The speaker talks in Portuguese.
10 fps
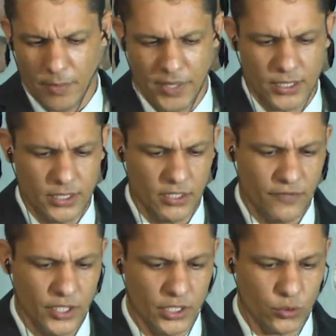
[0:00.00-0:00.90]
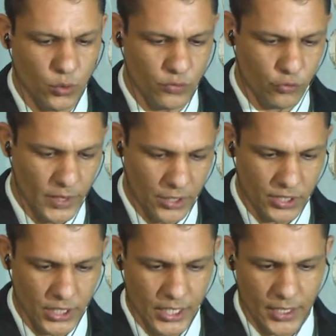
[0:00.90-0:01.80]
a perder de vista em todos os bairros
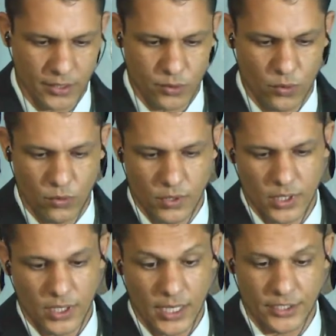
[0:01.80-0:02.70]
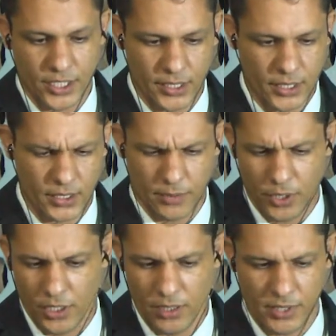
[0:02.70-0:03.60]
de Igaraçu, adjacência a
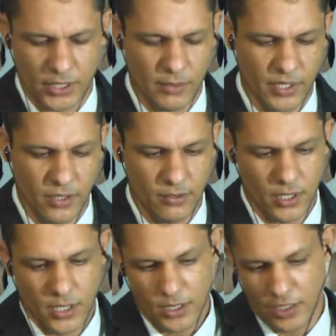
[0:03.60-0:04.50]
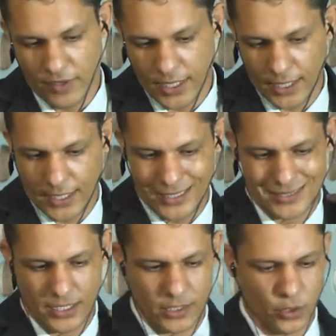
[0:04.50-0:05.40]
Lima, que também teve aquela
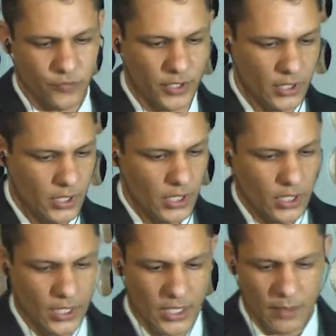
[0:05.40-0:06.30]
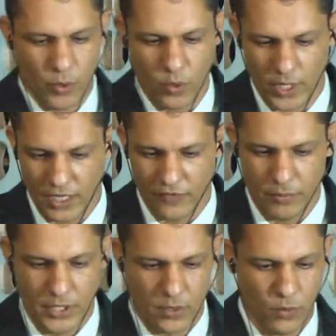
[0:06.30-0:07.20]
catástrofe que acabou com aquela
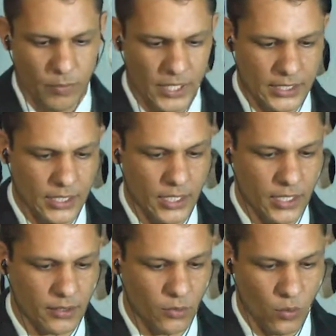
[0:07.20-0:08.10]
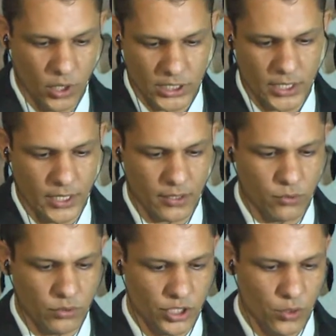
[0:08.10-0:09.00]
família completa, e Igaraçu, outra Igaraçu
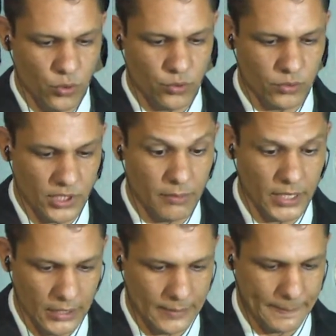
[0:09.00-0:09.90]
chegou junto também.